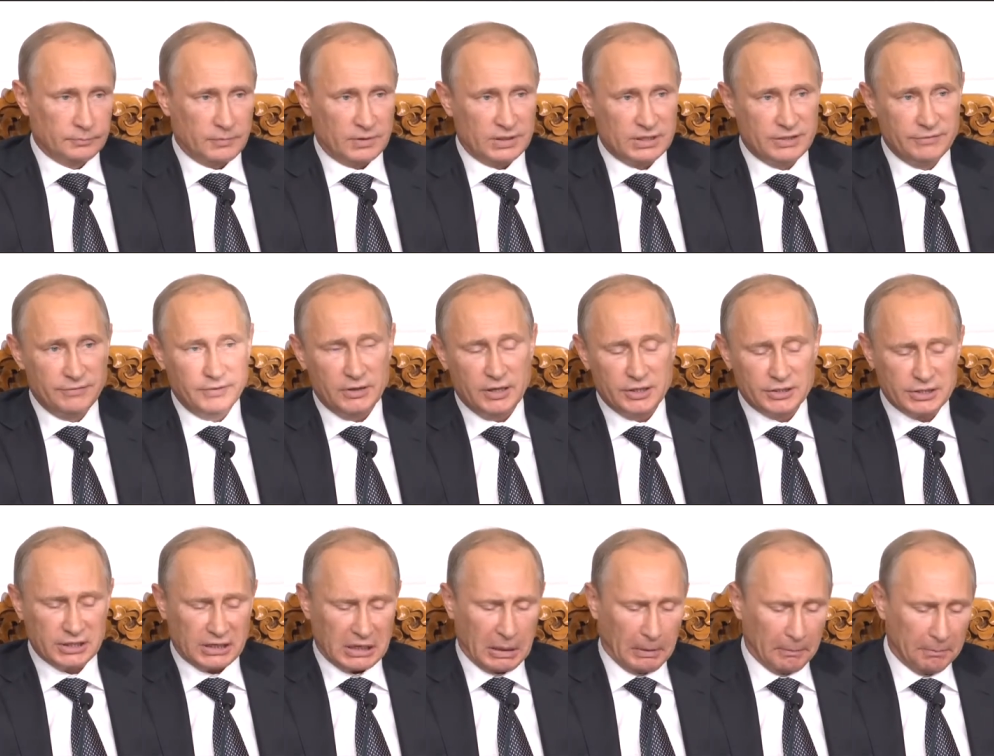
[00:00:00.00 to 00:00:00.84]
Две
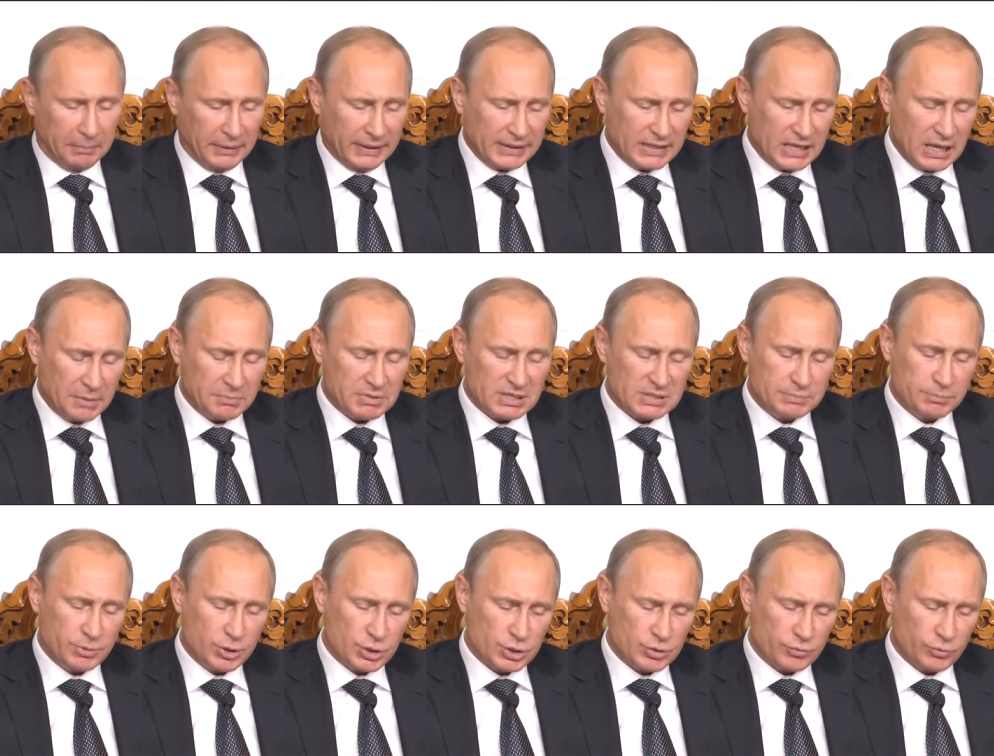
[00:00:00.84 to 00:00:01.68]
эти компании
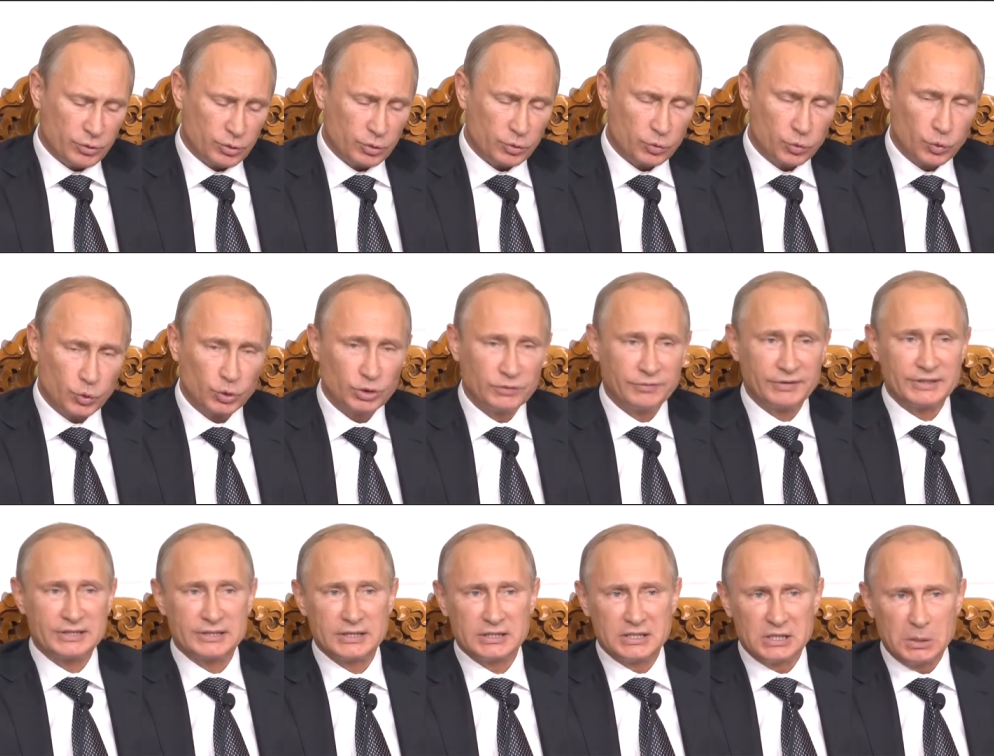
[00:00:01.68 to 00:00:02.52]
обеспечивают до
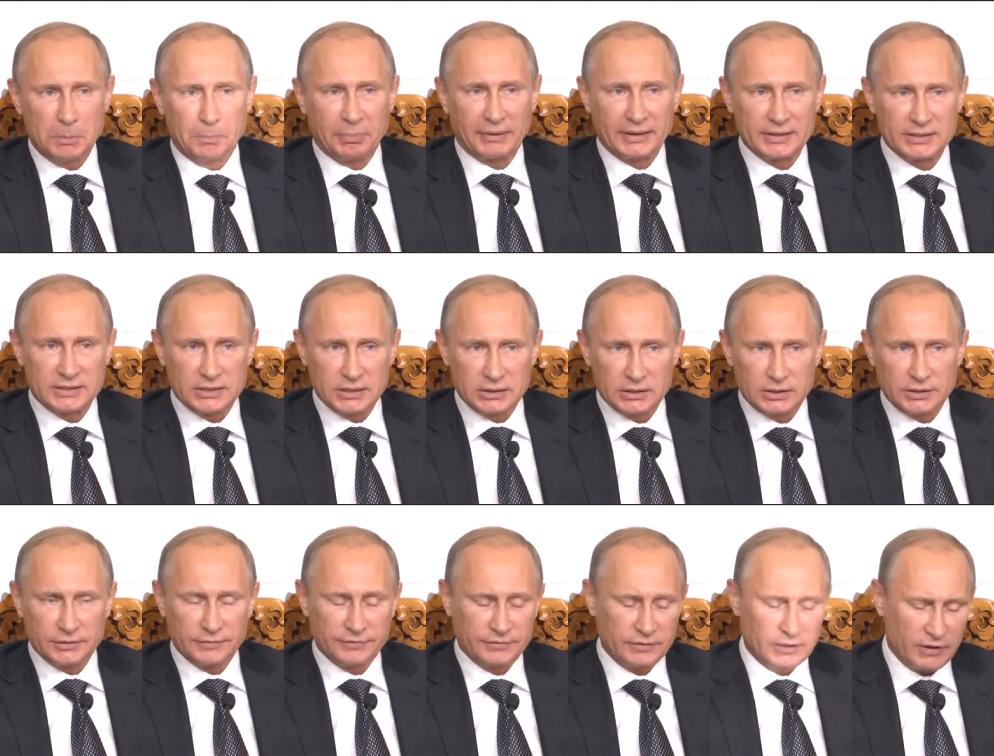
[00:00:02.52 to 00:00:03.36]

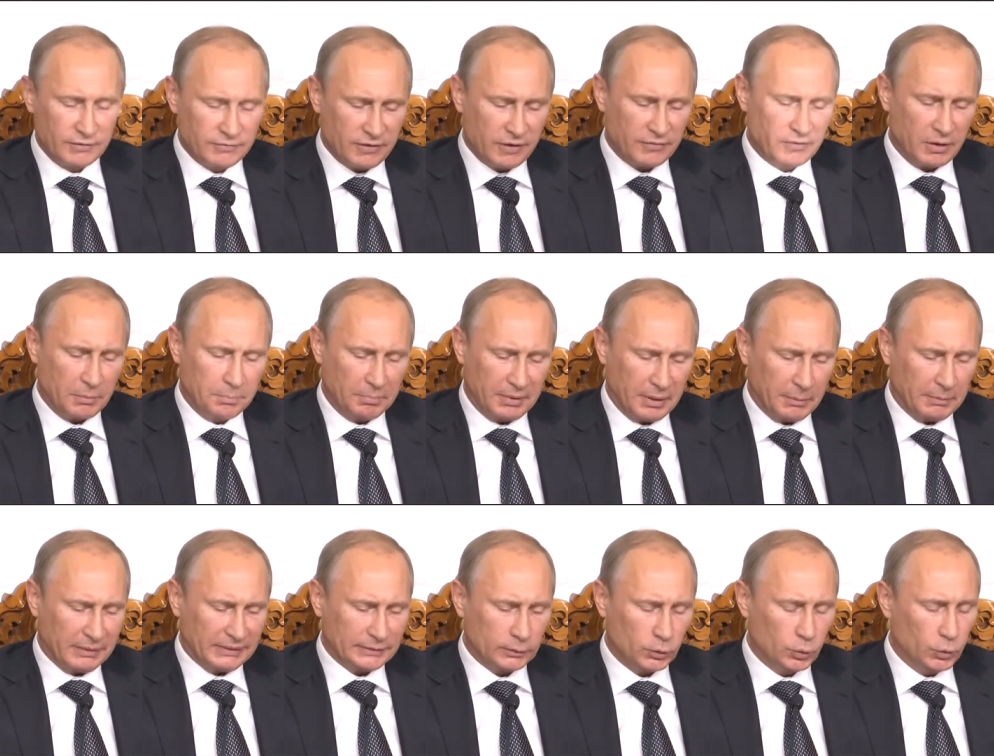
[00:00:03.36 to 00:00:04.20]
20% ВВП
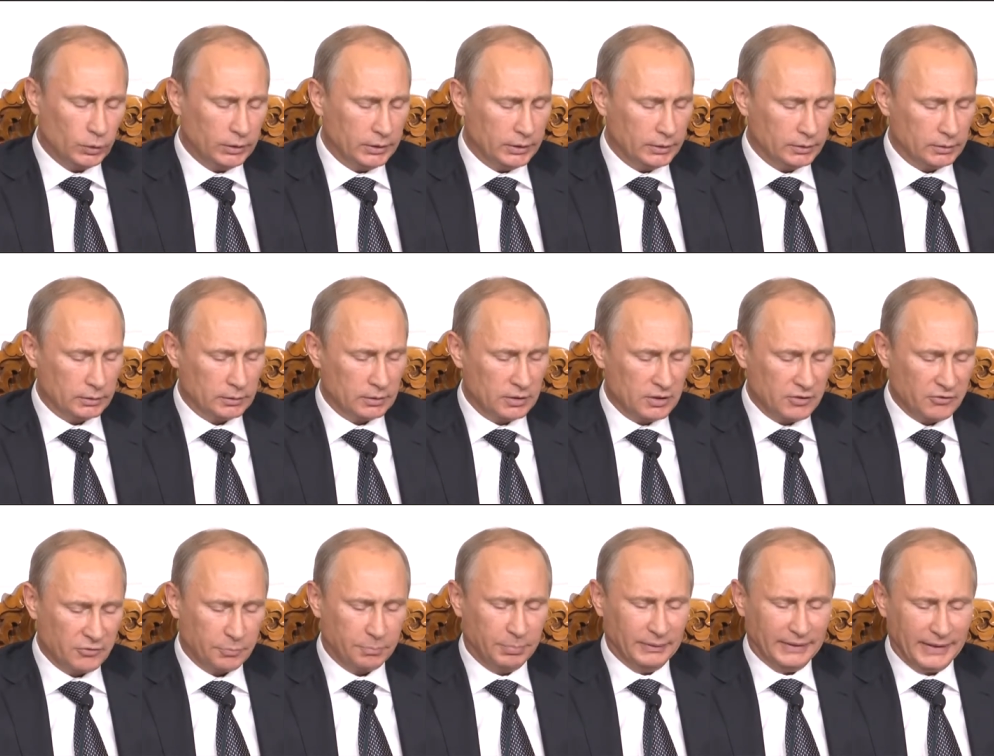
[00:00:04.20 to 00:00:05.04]
Монголии.
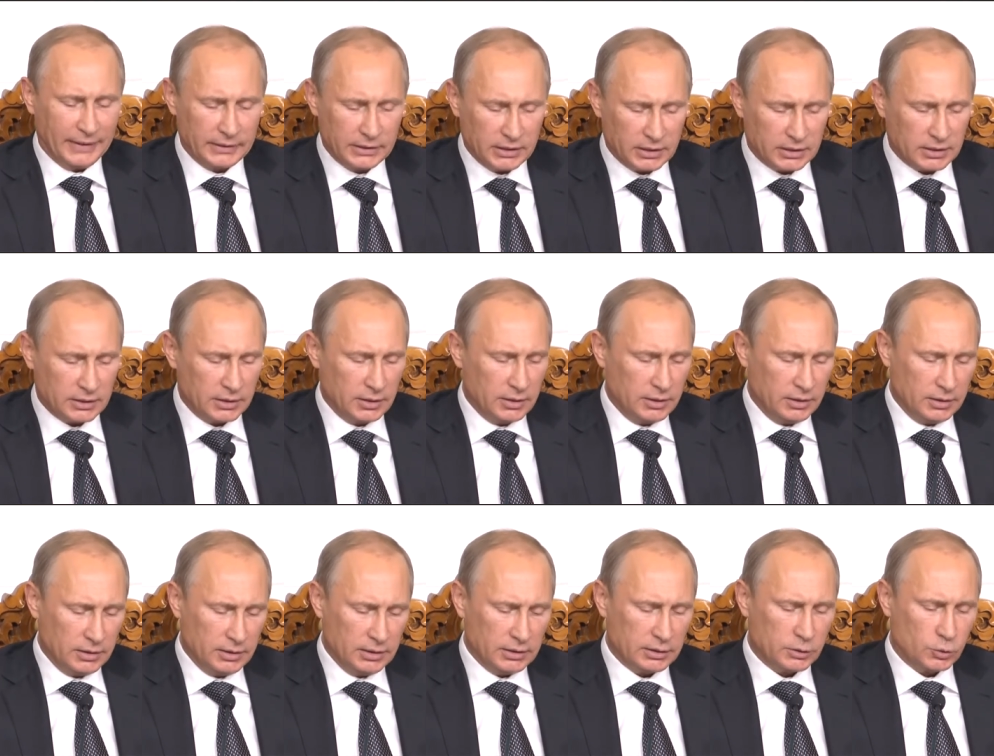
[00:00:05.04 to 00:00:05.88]
В планах
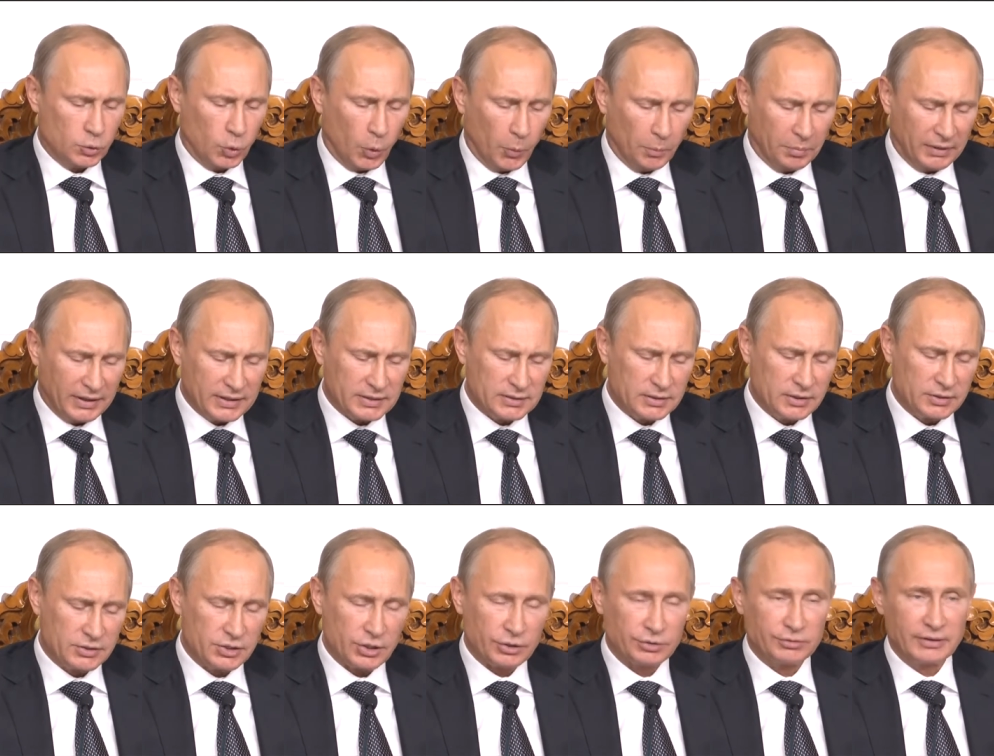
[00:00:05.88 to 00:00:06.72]
их
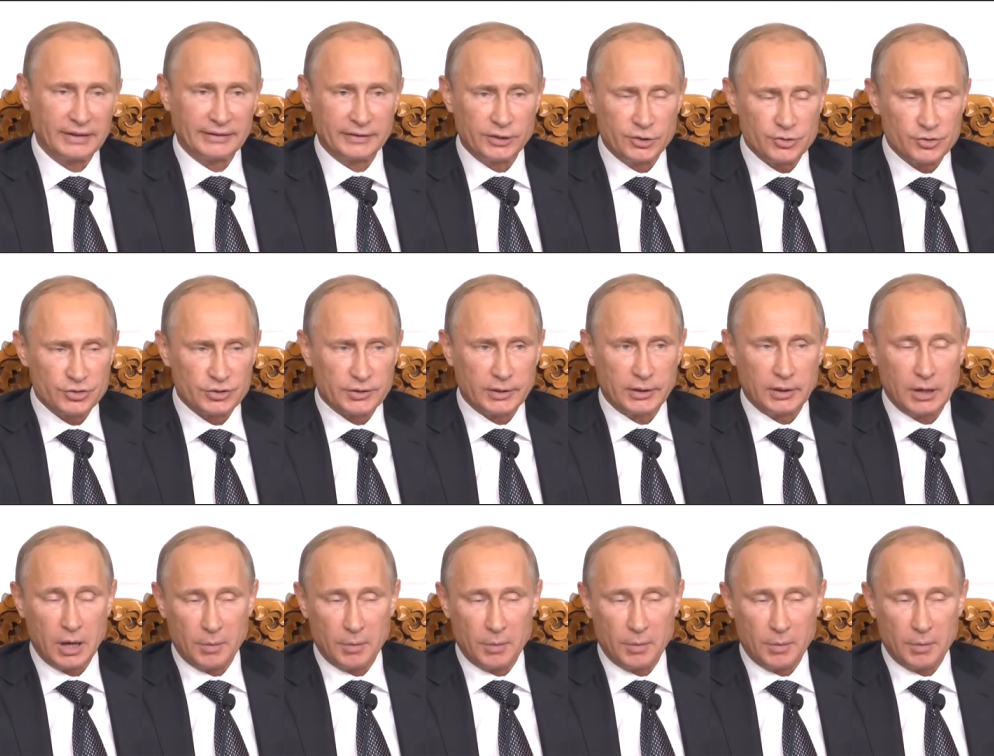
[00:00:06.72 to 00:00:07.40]
комплексное технологическое